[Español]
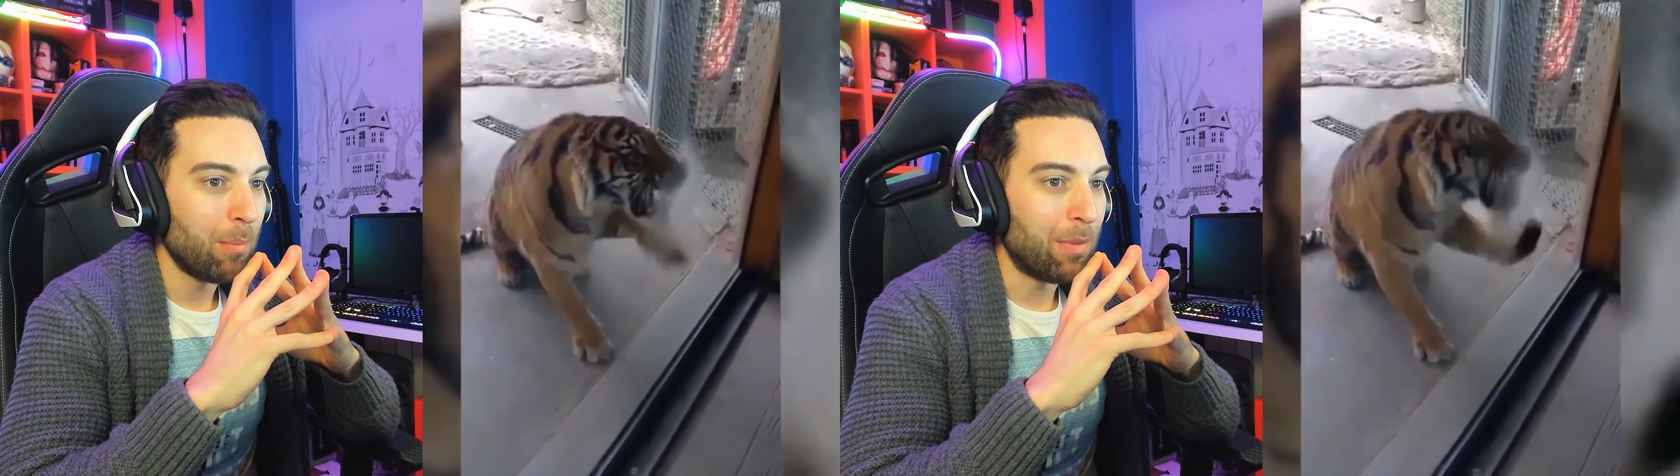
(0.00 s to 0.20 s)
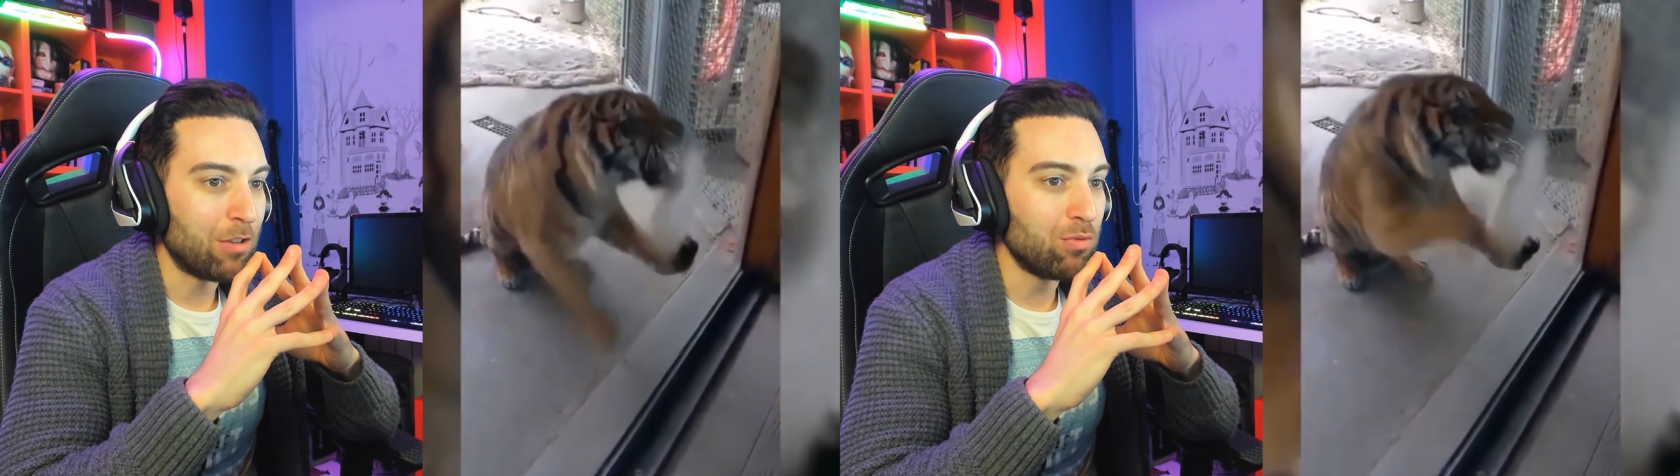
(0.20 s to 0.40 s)

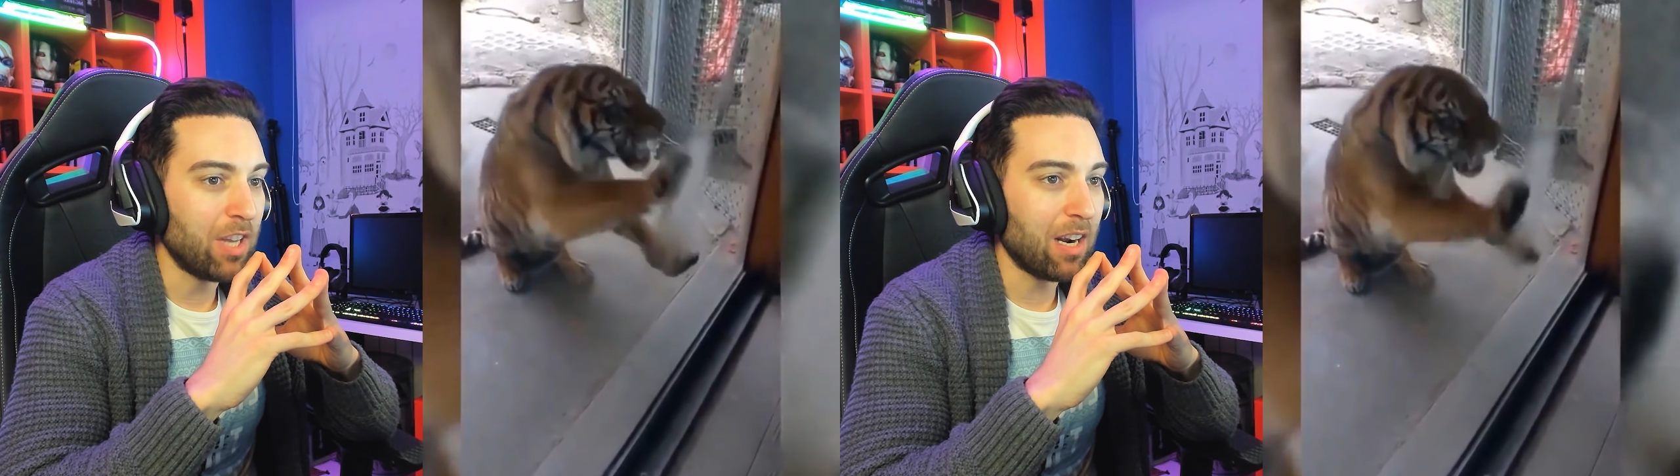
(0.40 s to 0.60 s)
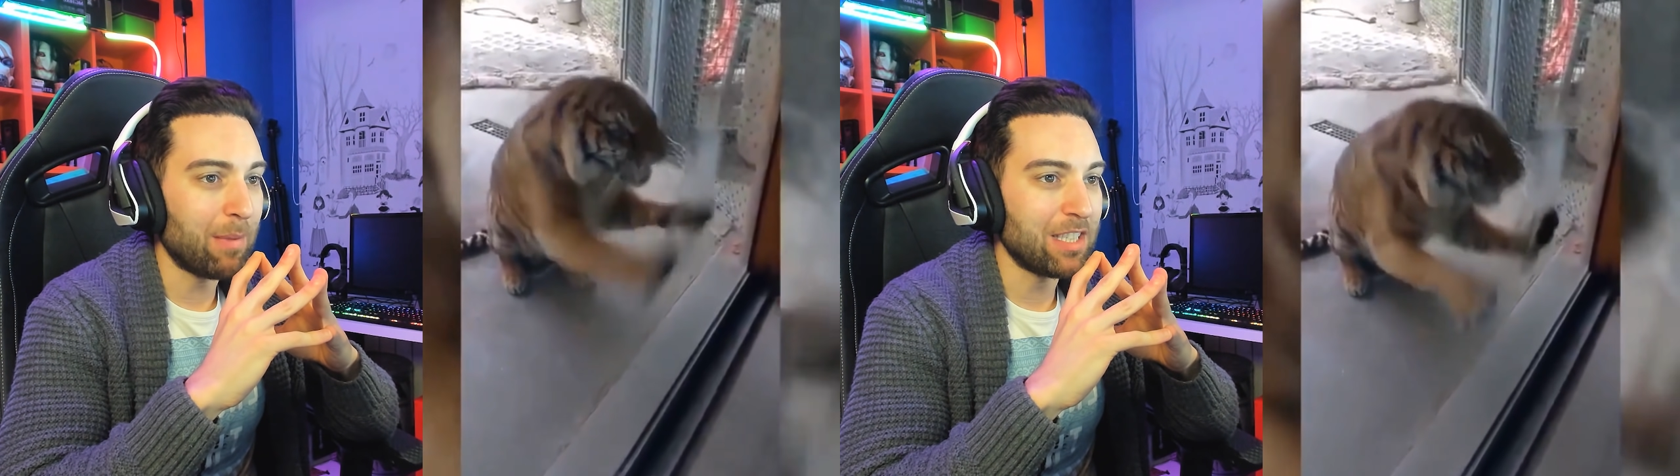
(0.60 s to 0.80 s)
Pero es un
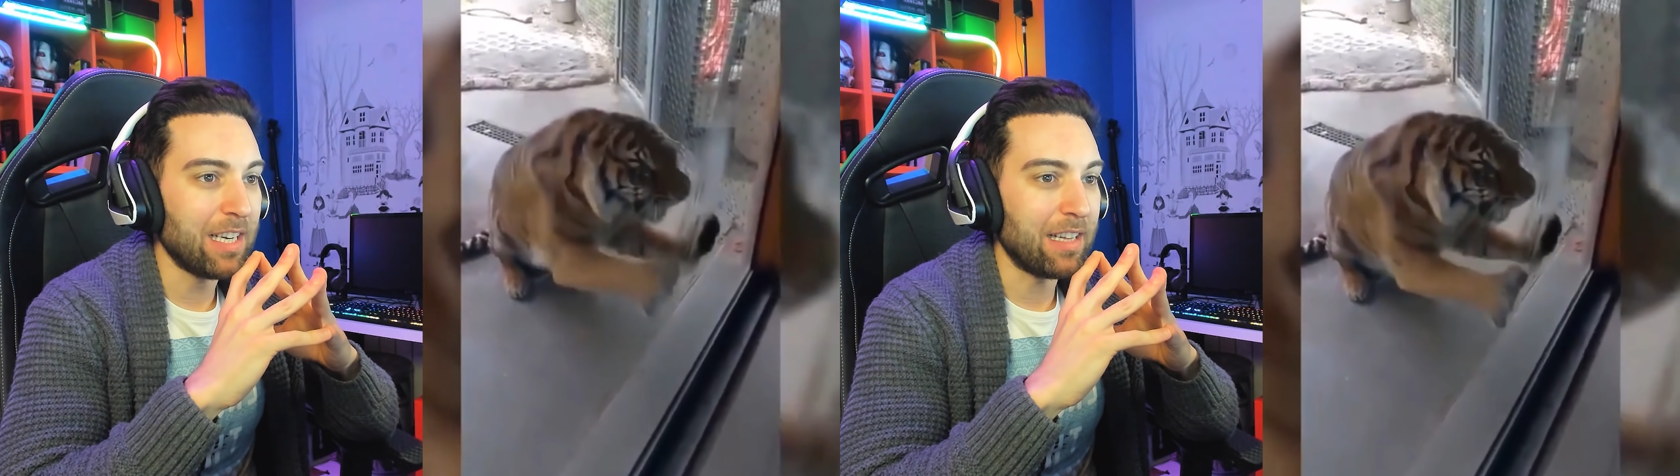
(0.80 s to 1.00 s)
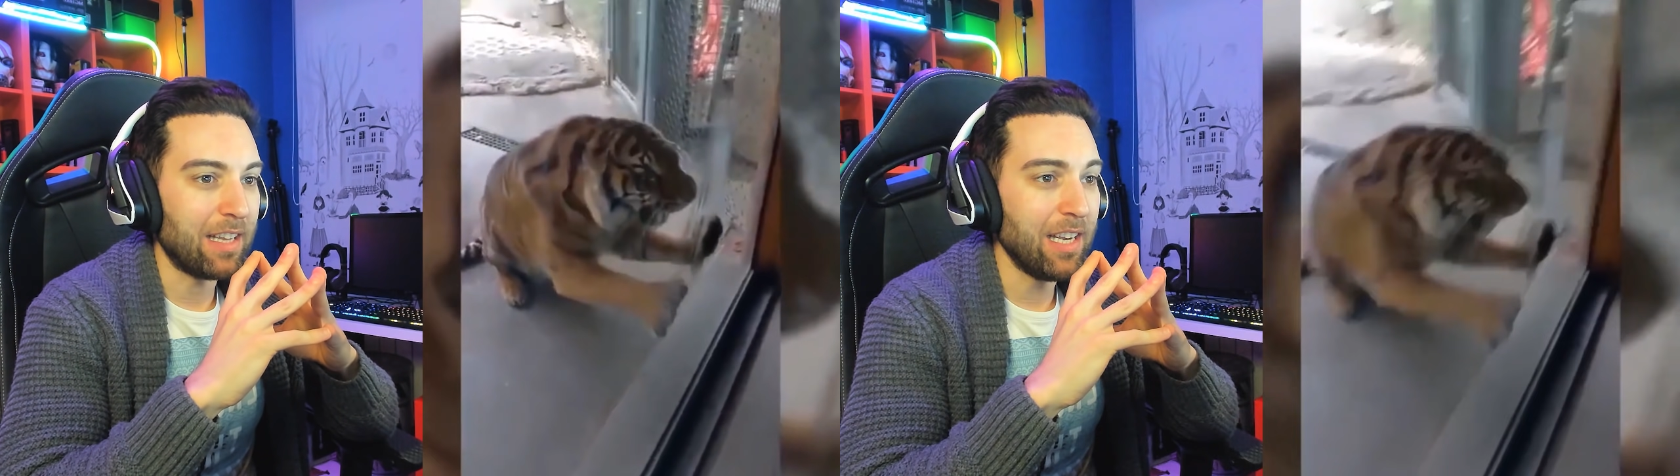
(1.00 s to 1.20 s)
tigre más
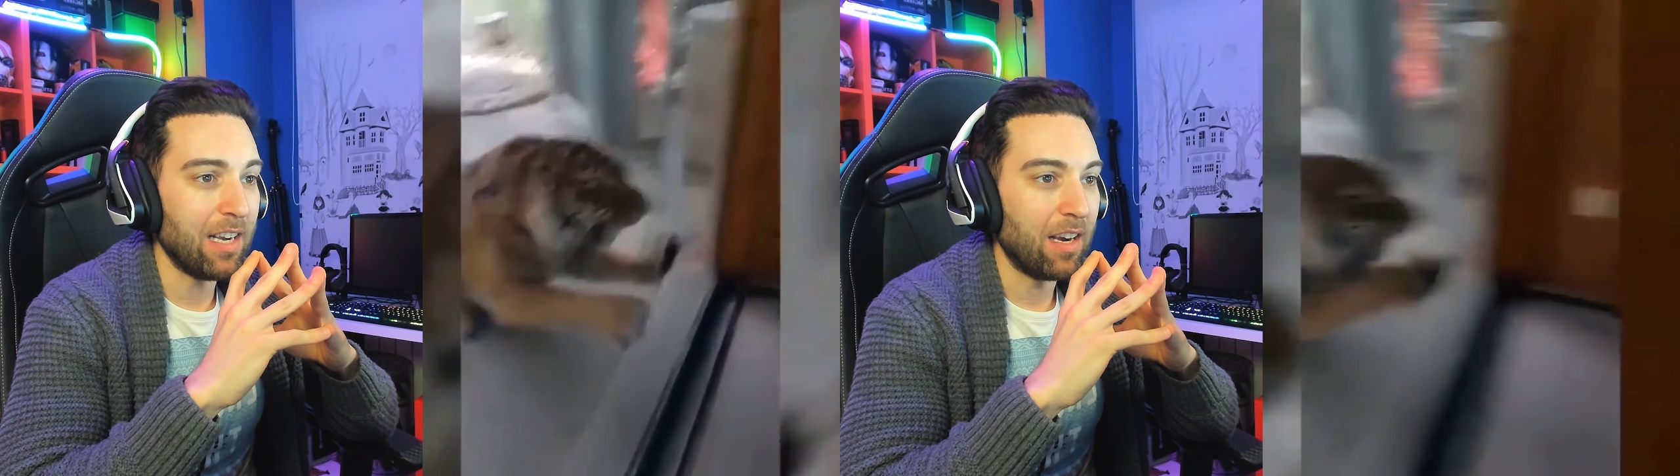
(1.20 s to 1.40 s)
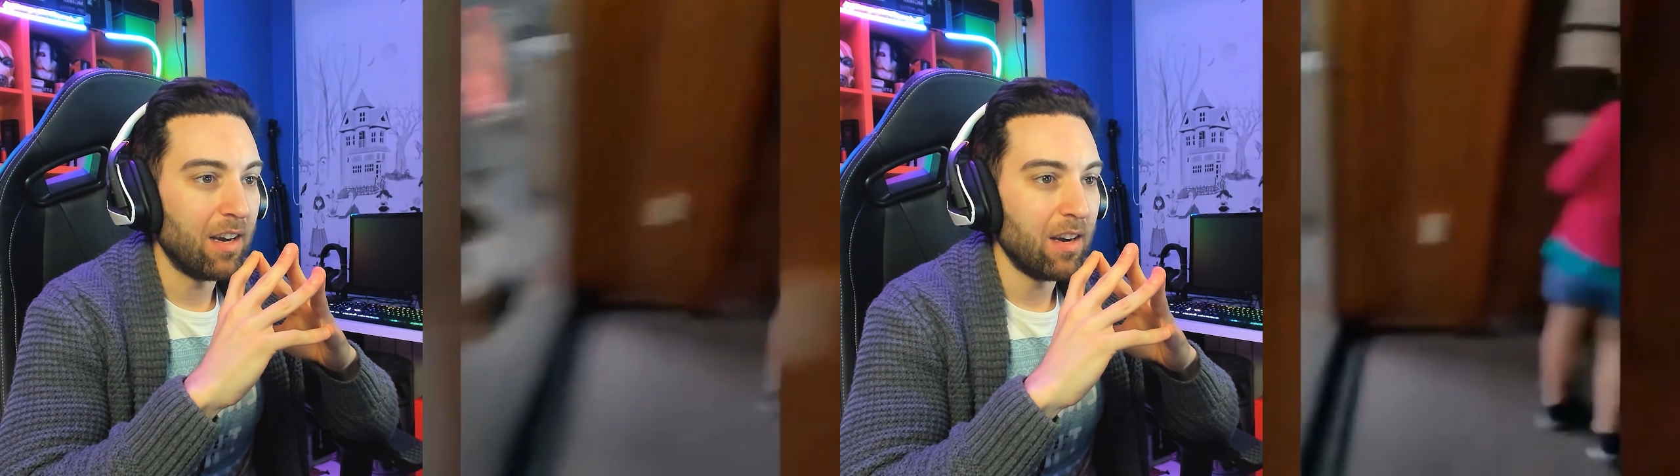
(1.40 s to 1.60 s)

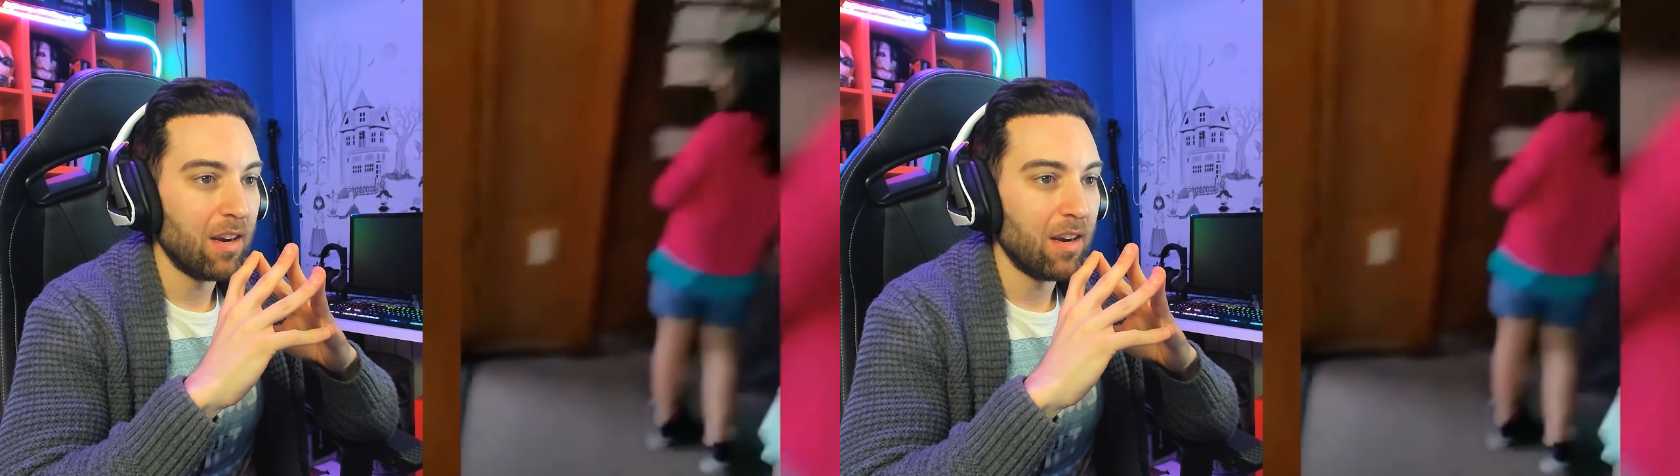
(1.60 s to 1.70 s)
chiquitín.